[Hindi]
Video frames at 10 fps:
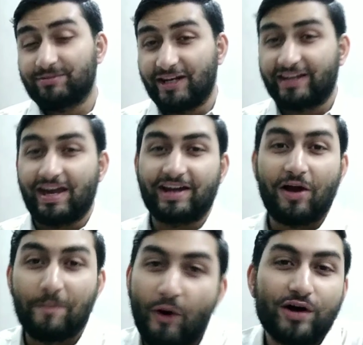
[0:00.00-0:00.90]
भी लेके आ गया
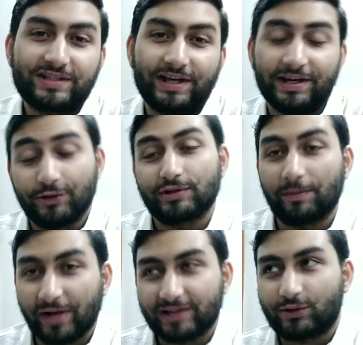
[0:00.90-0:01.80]
हूँ बहुत सारे न्यूज
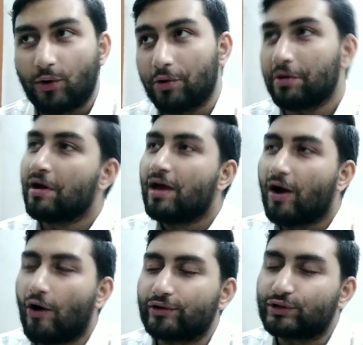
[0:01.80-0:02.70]
अपडेट्स को
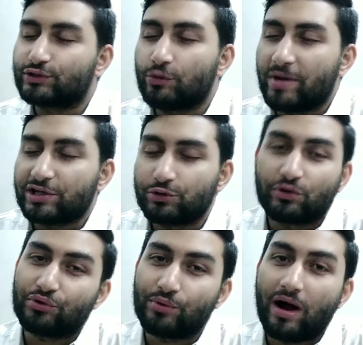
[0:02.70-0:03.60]
और दोस्तों मैं शुरू
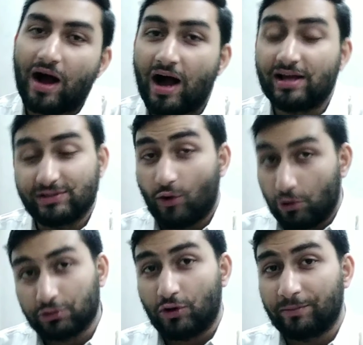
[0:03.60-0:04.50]
करूंगा आज
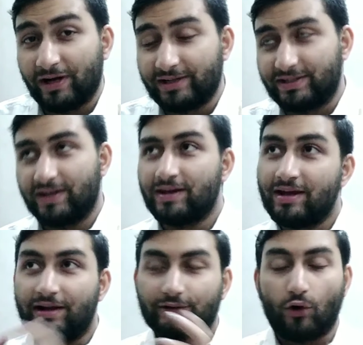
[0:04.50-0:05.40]
ऑटो अपडेट से
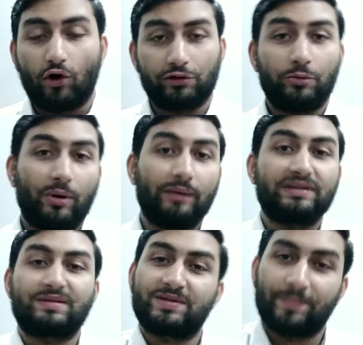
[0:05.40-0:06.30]
तो ऑटोमोबाइल
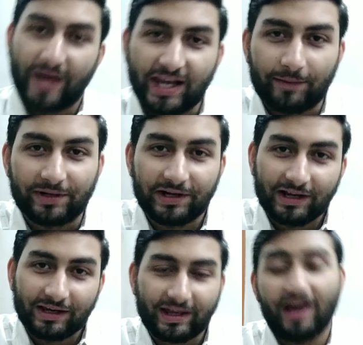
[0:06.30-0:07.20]
में सबसे पहले अपडेट
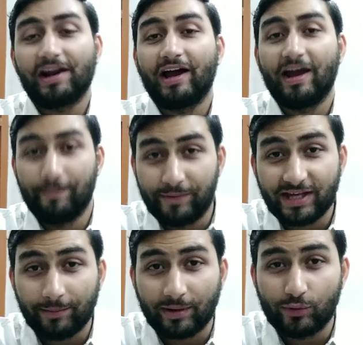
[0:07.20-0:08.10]
निकल के आ रहा है
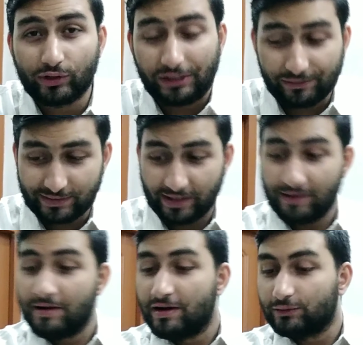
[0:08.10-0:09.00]
बीएमडब्ल्यू की तरफ से
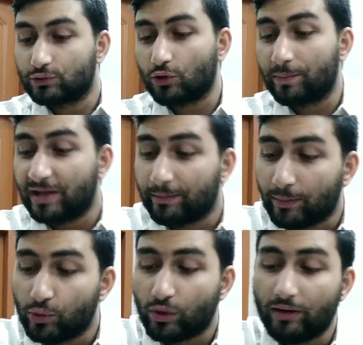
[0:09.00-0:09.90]
दोस्तों
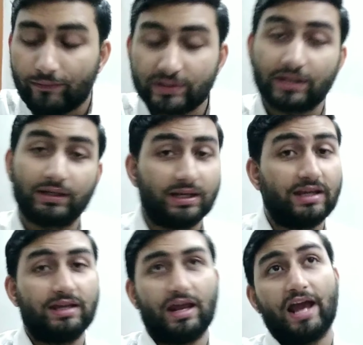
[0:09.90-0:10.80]
बीएमडब्ल्यू का विजन ई
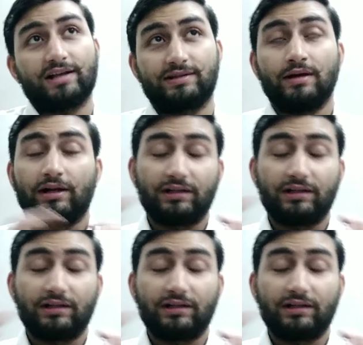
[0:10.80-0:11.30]
एक्स